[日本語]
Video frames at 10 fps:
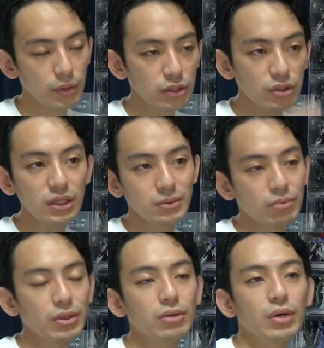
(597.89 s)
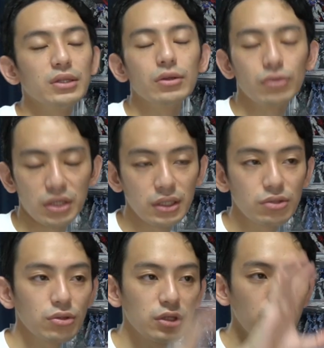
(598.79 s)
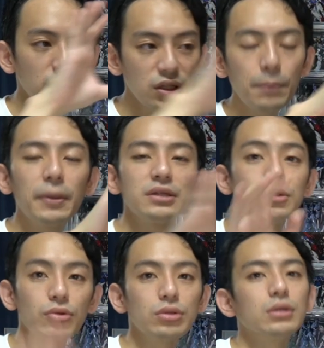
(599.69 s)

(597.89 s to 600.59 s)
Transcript: まあ、ニューガンダムとかフィンファンネルとかねそういう基本的なパーツは揃っ